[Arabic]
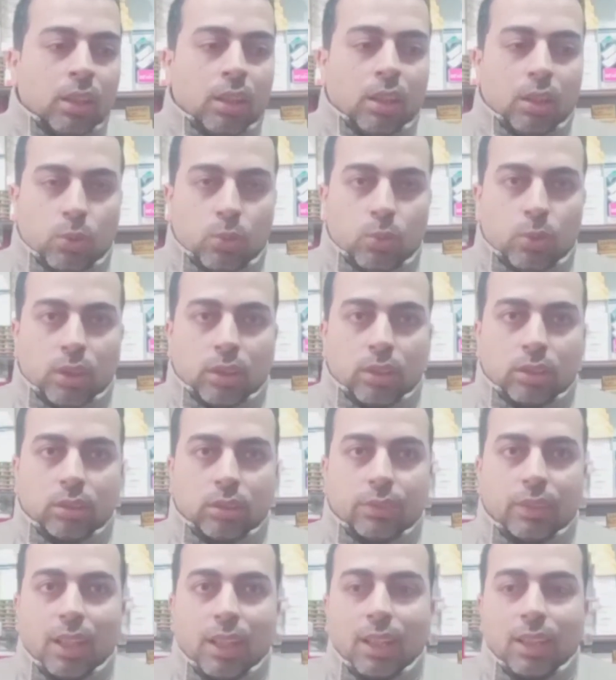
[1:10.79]
ايه هو
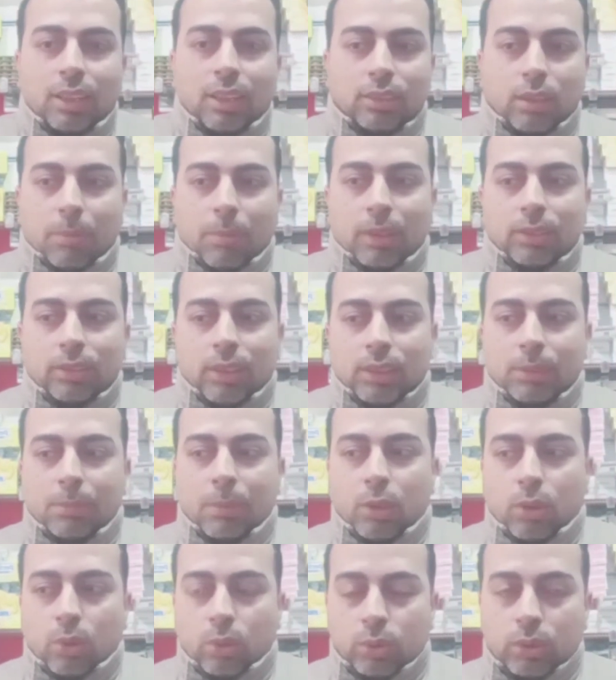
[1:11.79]
في حاجات طبعا
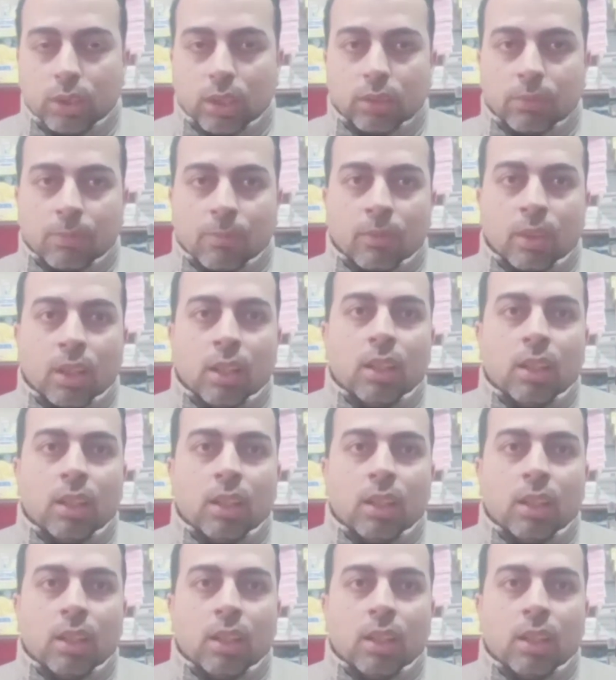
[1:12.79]
لازم ناخدها